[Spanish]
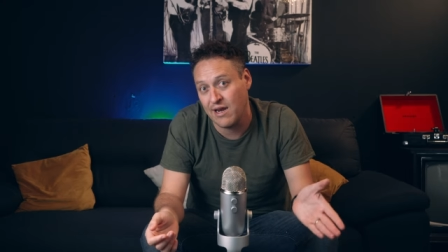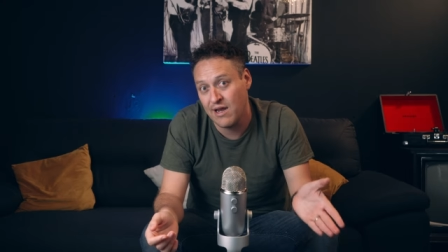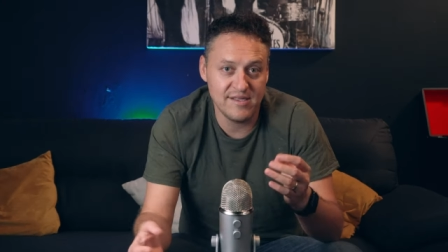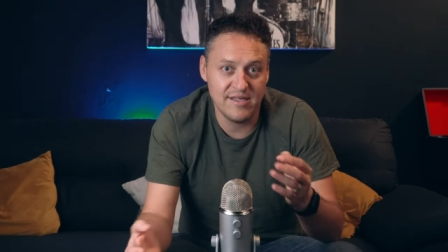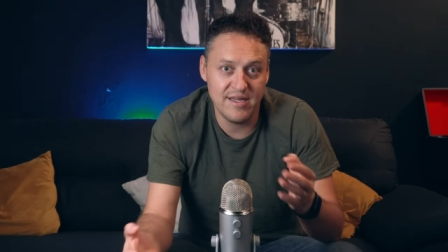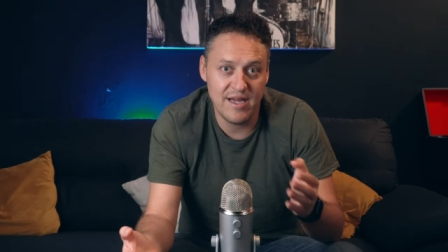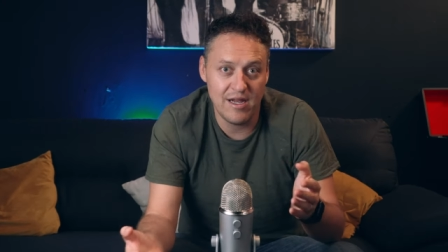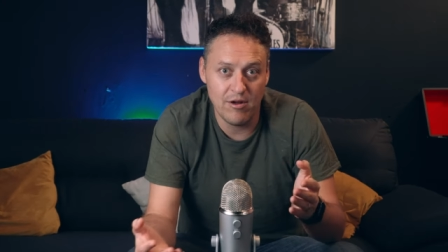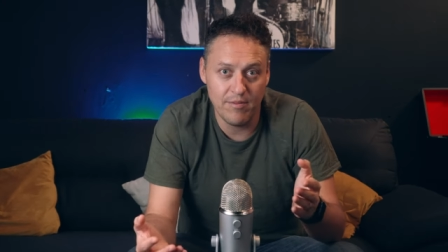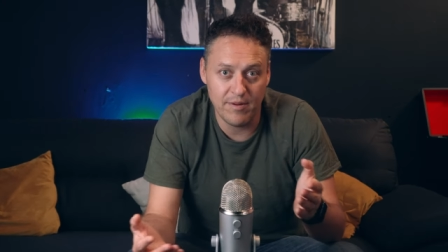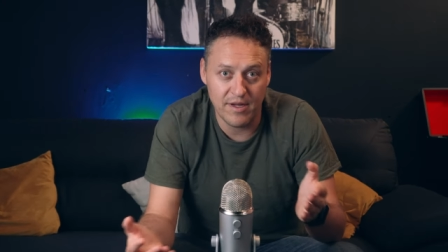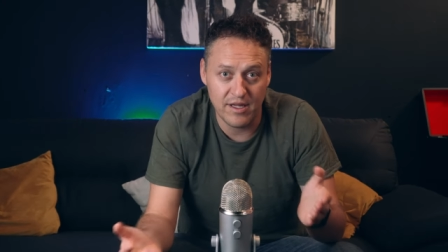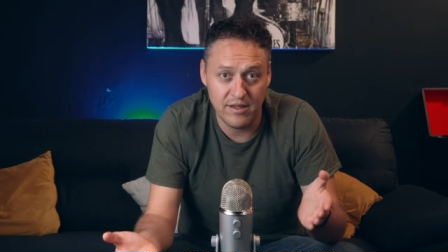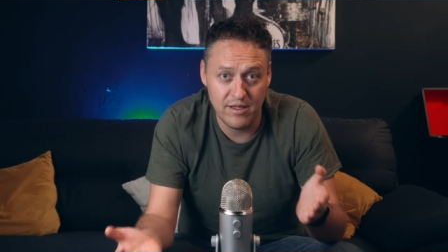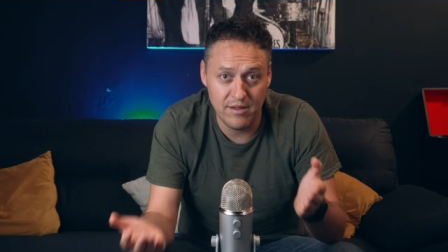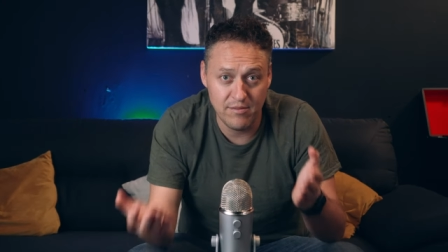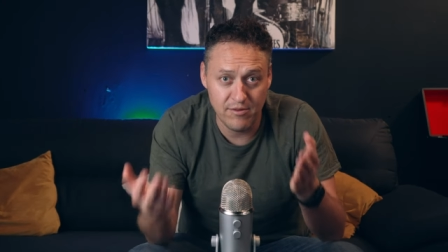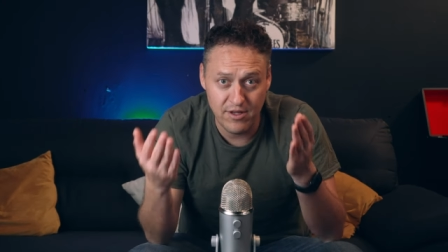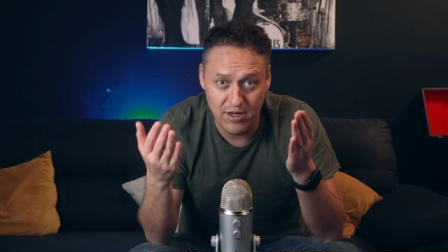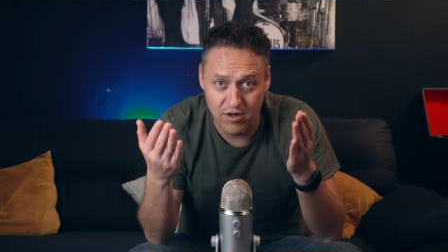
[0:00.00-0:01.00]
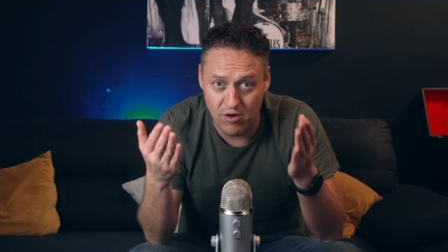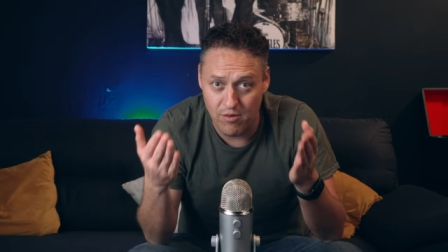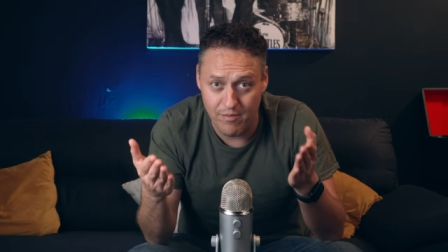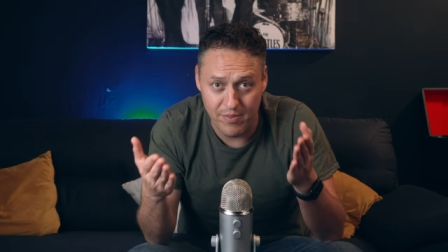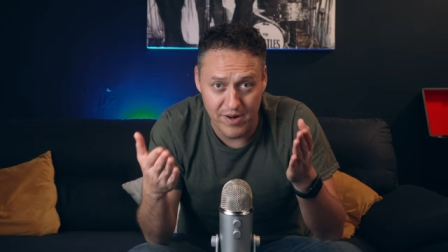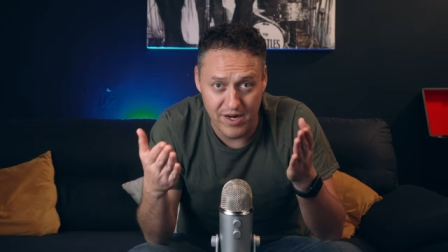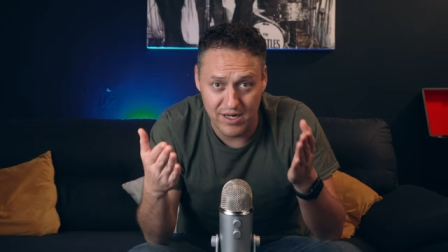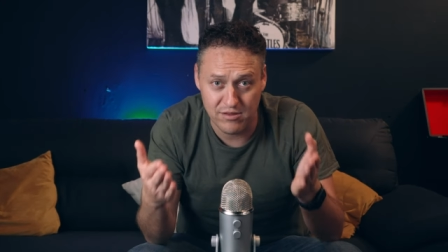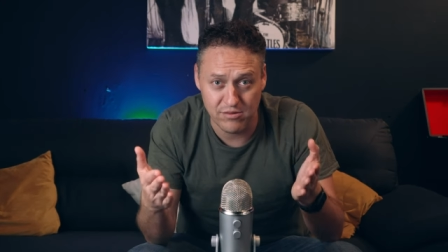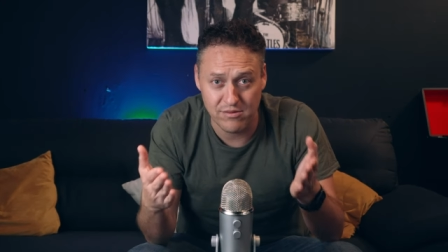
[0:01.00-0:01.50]
pues si el objetivo de
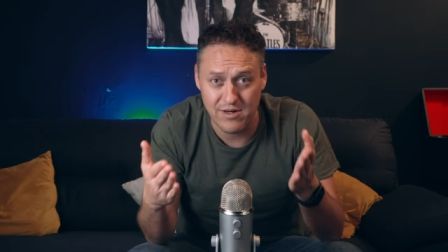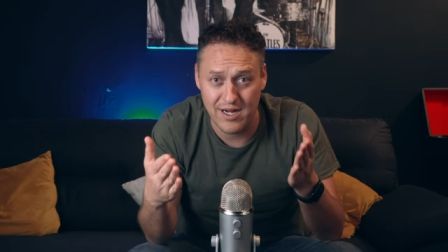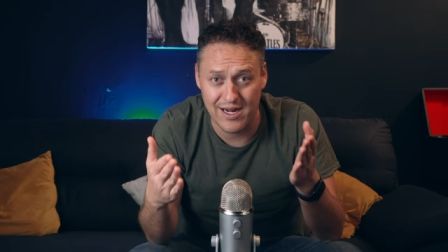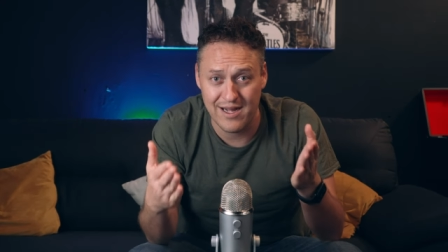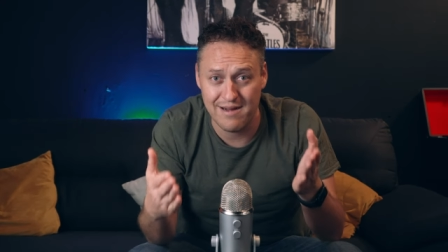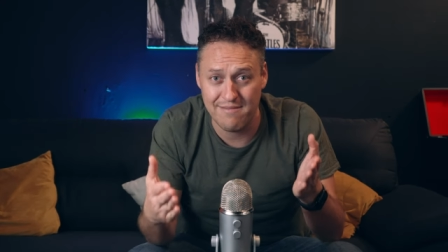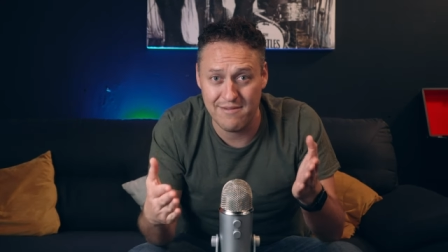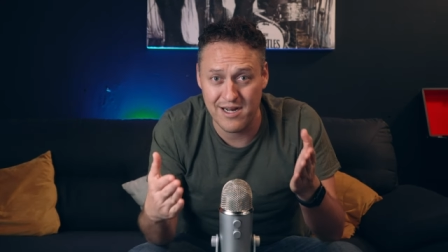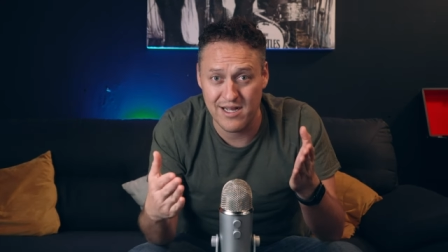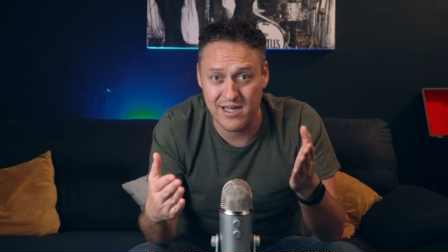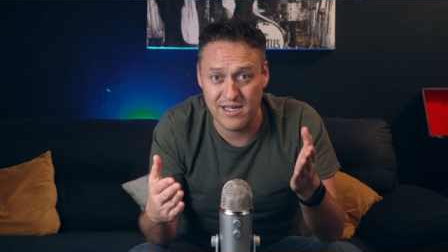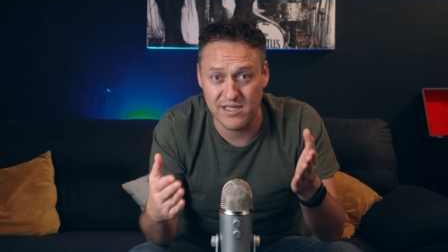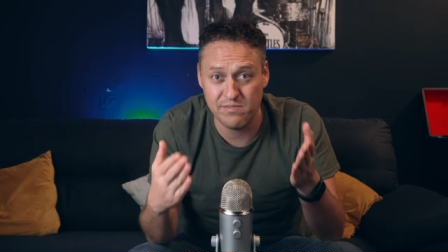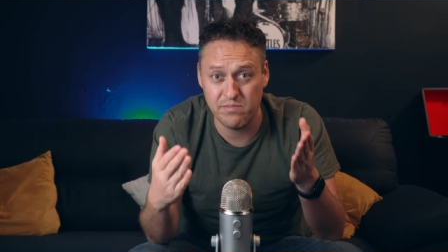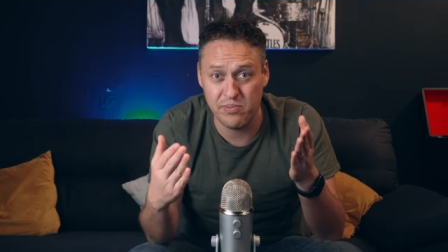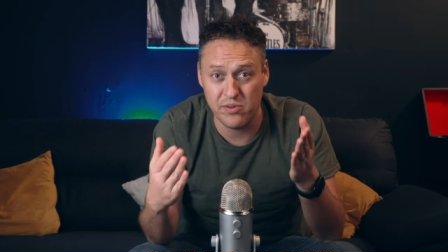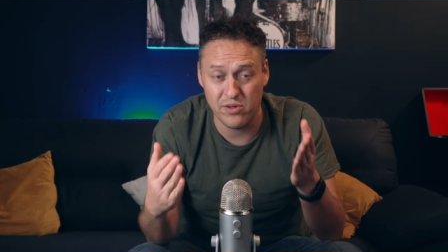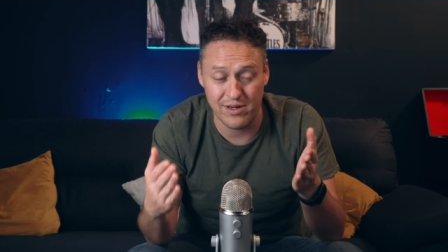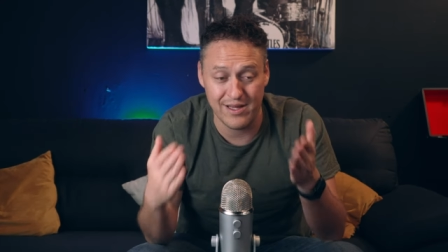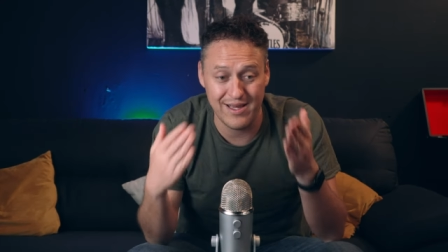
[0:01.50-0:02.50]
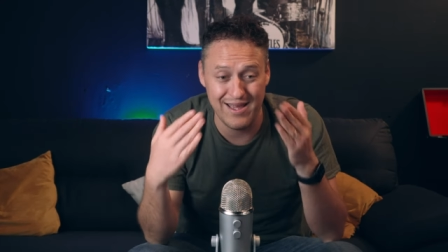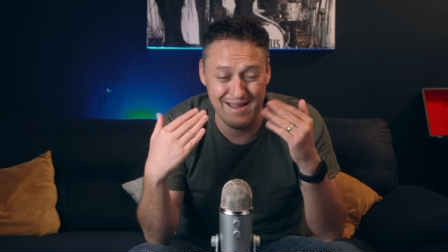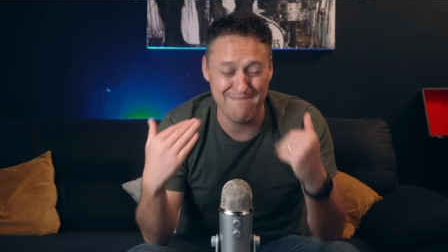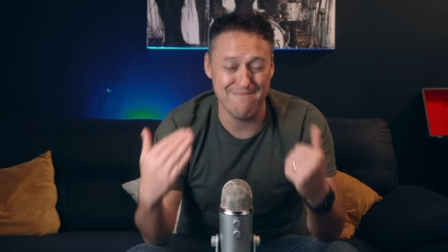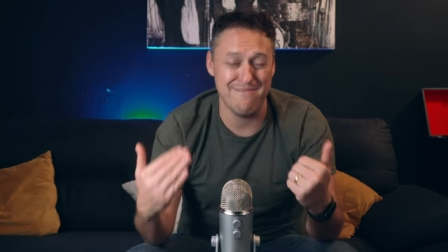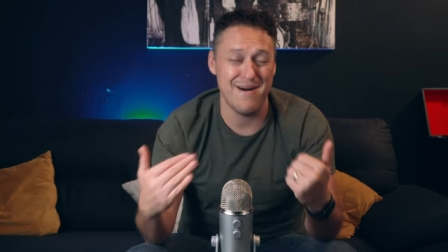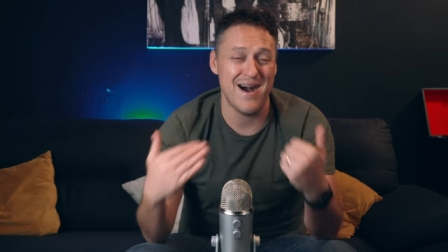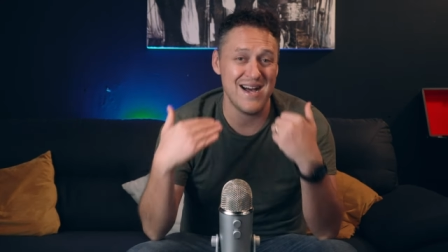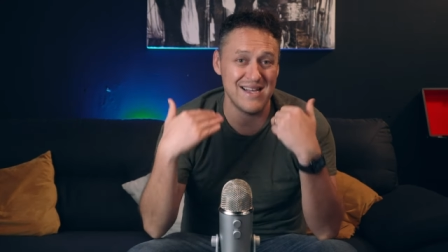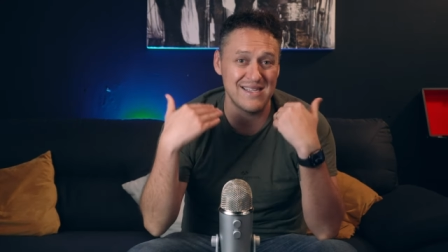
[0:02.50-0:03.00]
comprarte una cámara es porque
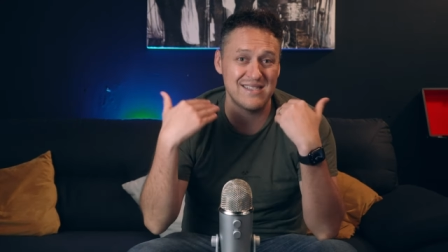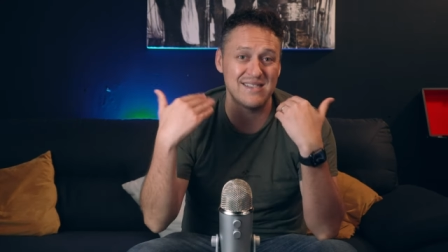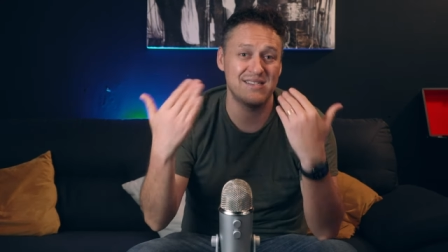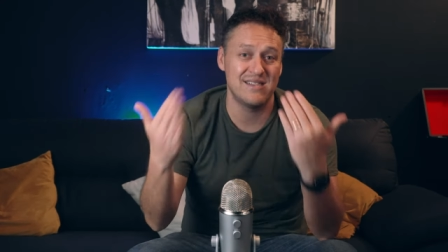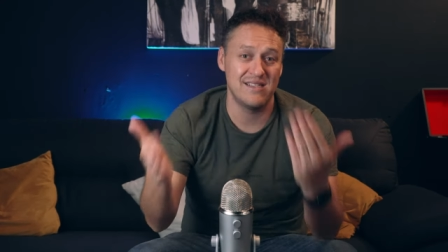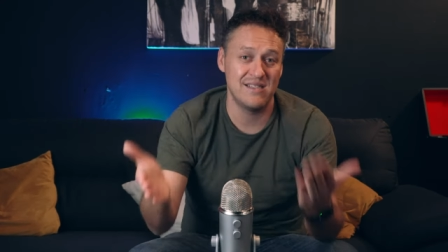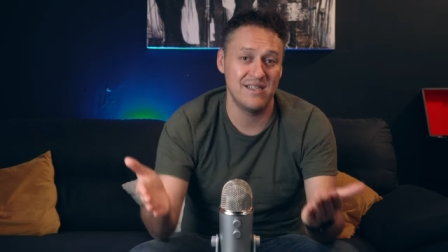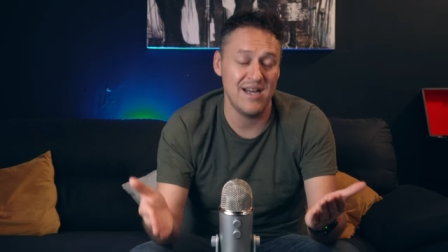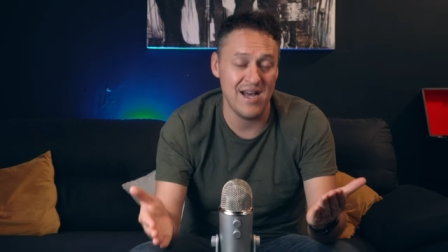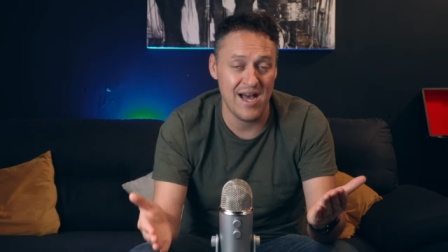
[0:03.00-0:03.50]
vas